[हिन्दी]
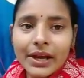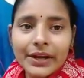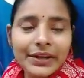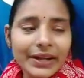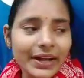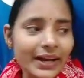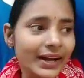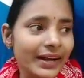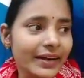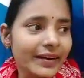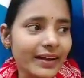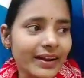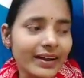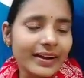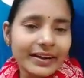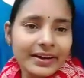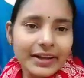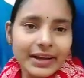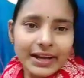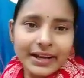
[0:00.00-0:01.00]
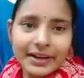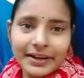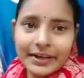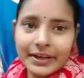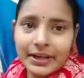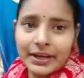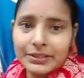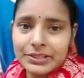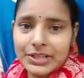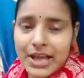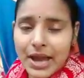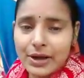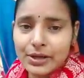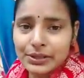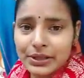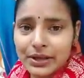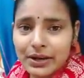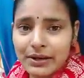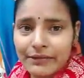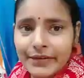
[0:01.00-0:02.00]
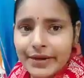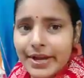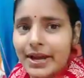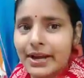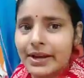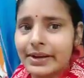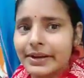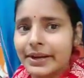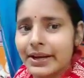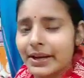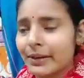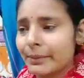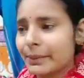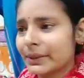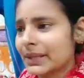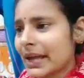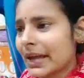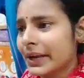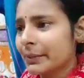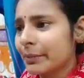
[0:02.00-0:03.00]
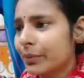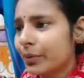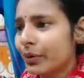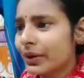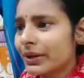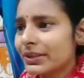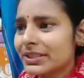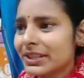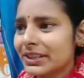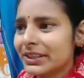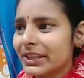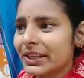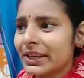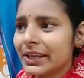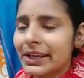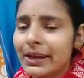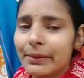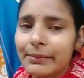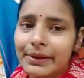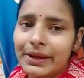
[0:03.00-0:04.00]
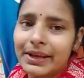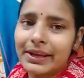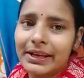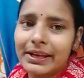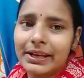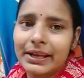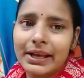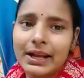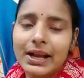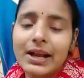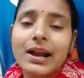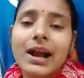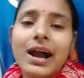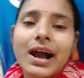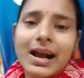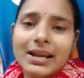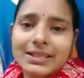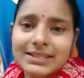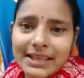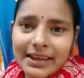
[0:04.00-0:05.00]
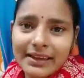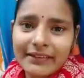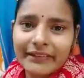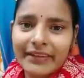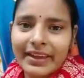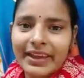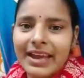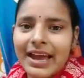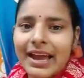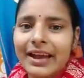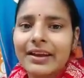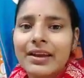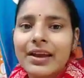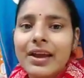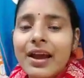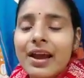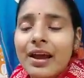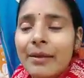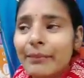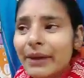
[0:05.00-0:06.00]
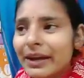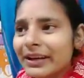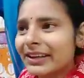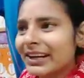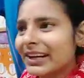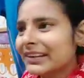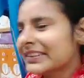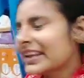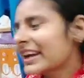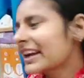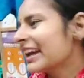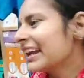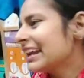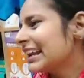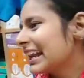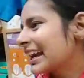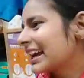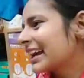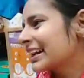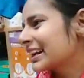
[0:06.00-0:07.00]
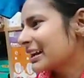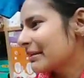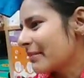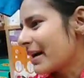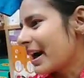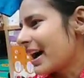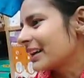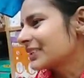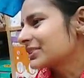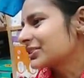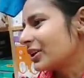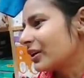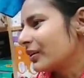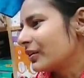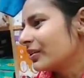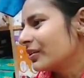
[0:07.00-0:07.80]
डर डर डर डर चारों तरफ डर डर पता नहीं पूरी जिंदगी अब डर ही रहेगा कहाँ सेफ है यार मन करता है कहीं लेकर के भाग जाओ